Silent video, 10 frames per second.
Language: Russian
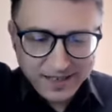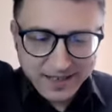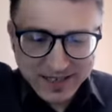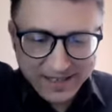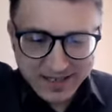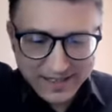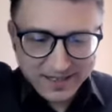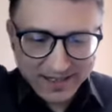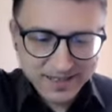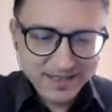сыра, сыра,
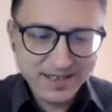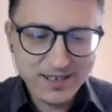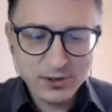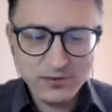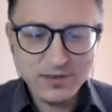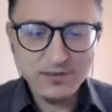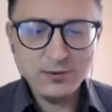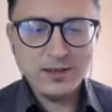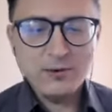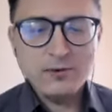сыра, сыра, еще
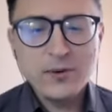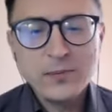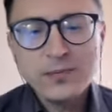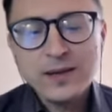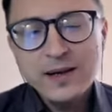всего такого.